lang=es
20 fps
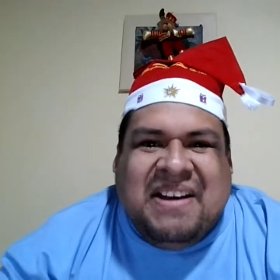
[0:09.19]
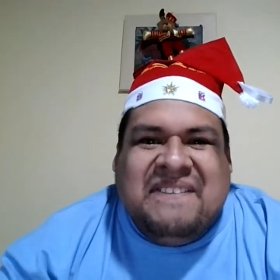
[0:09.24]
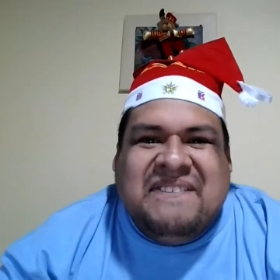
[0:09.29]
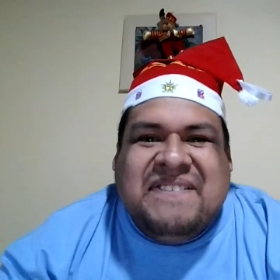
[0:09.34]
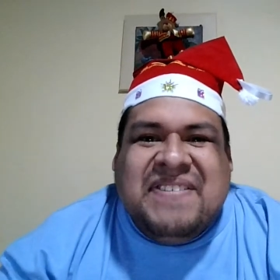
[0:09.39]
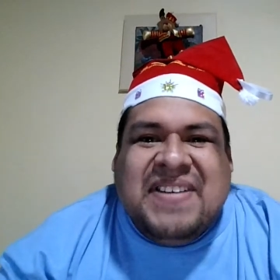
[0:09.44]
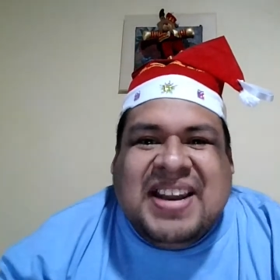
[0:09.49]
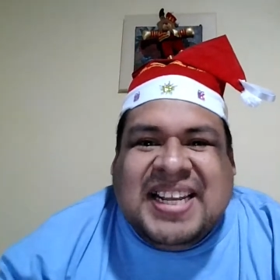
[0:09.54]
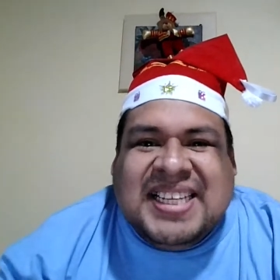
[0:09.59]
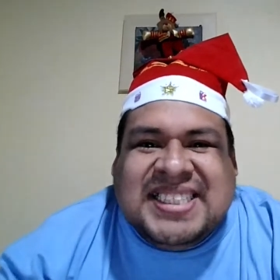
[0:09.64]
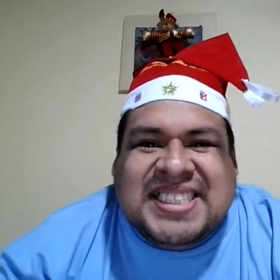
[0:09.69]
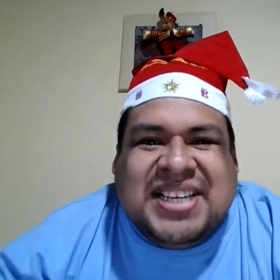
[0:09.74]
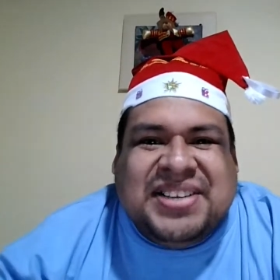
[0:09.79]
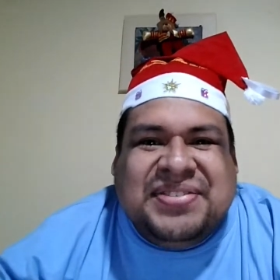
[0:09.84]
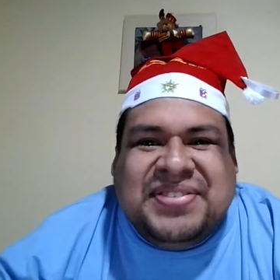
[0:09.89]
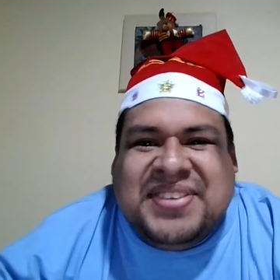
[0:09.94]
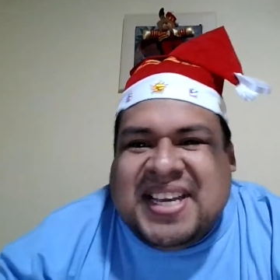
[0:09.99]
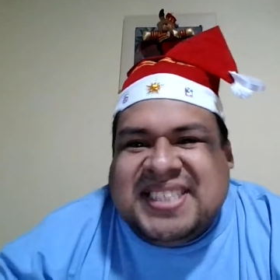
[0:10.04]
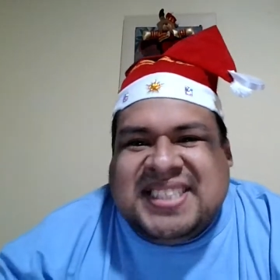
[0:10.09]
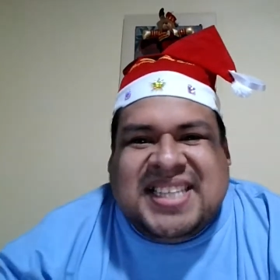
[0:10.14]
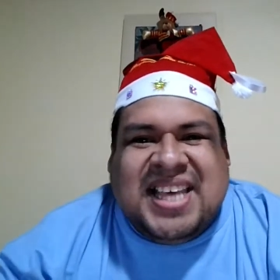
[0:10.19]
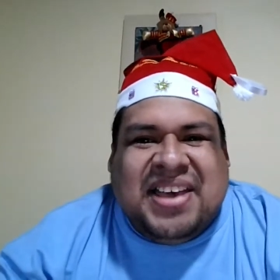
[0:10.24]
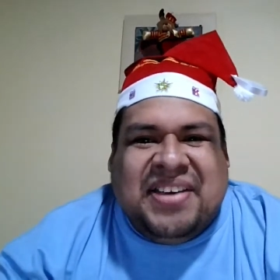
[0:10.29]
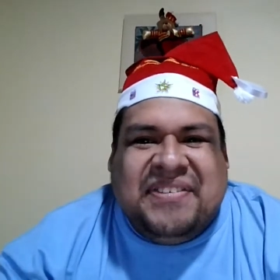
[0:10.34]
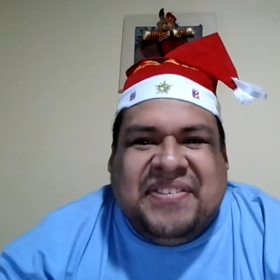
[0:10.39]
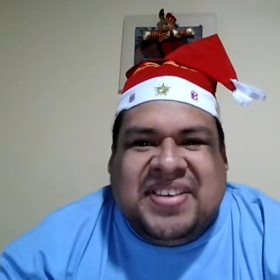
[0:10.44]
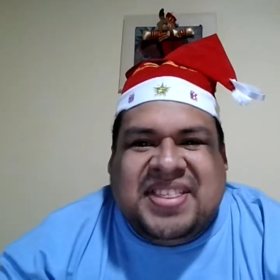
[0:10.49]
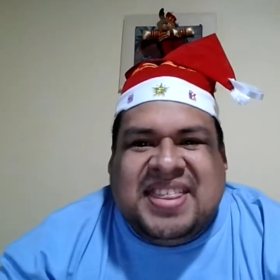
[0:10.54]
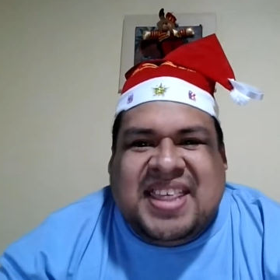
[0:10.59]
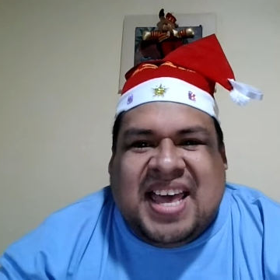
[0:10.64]
Felices fiestas de
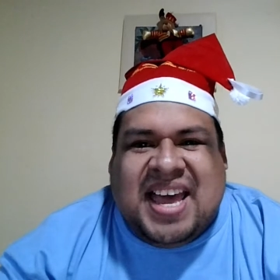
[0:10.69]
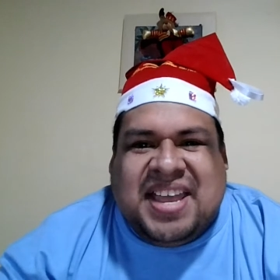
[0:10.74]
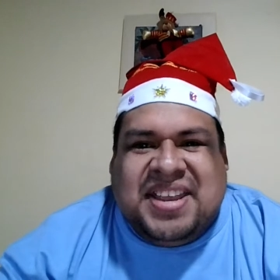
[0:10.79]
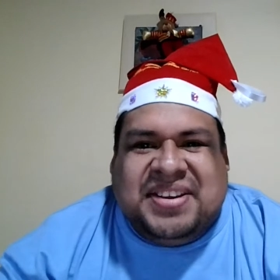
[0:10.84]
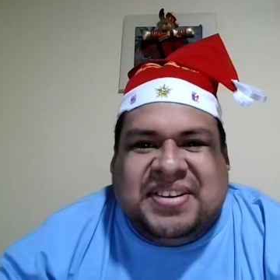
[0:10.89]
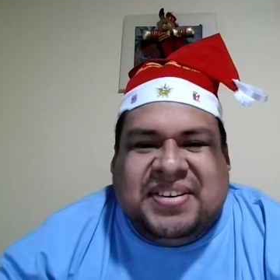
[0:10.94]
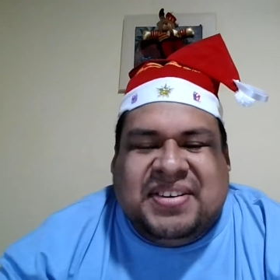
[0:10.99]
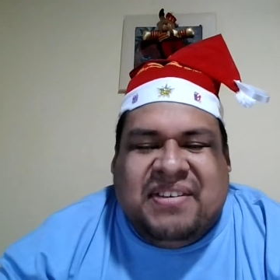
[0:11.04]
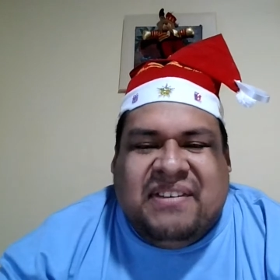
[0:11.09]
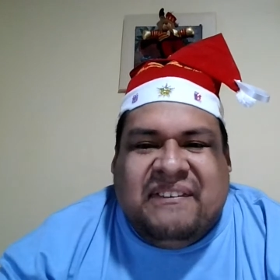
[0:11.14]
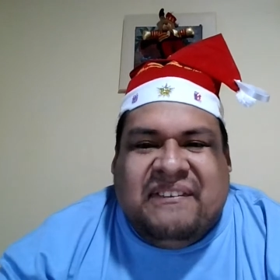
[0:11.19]
fin de año.